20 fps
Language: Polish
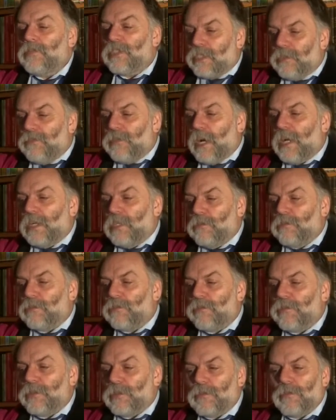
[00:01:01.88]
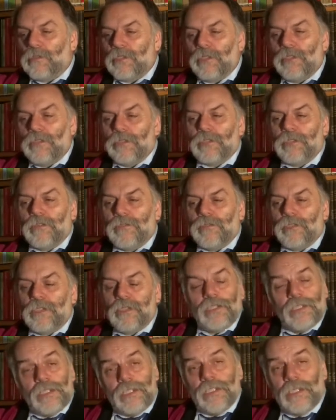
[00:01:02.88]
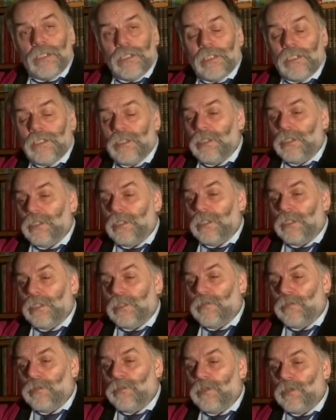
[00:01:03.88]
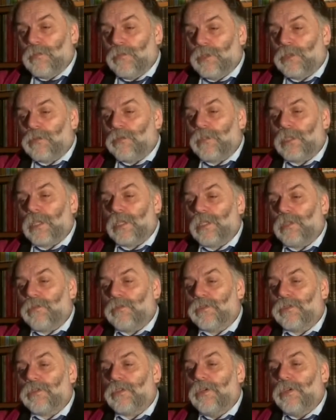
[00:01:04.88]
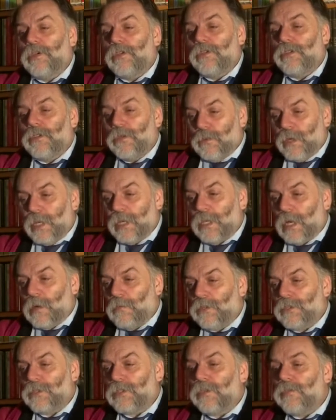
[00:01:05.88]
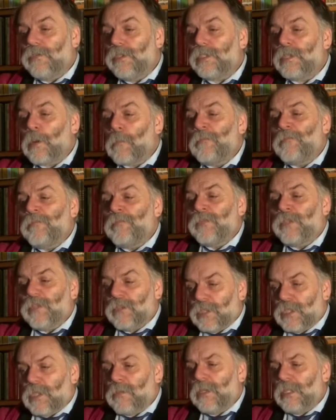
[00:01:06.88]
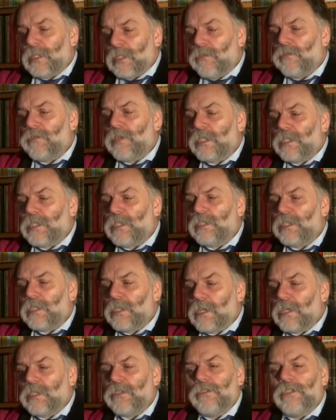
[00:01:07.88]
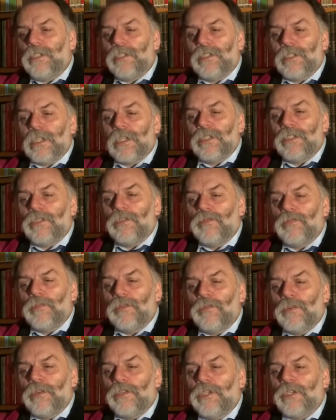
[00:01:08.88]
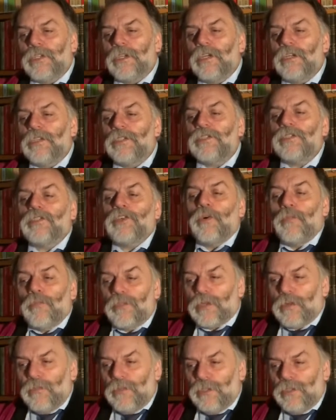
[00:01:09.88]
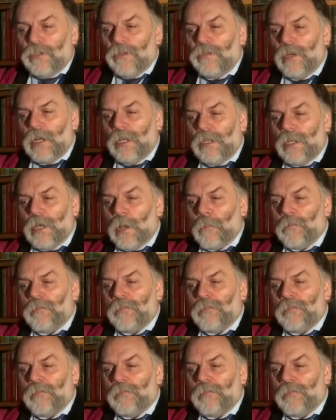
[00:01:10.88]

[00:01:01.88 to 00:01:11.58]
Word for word: przywalił swoją książką w 1932 roku Tadeusz Dołęga-Mostowicz, to trzeba zauważyć, że jego intencją było ich skompromitowanie.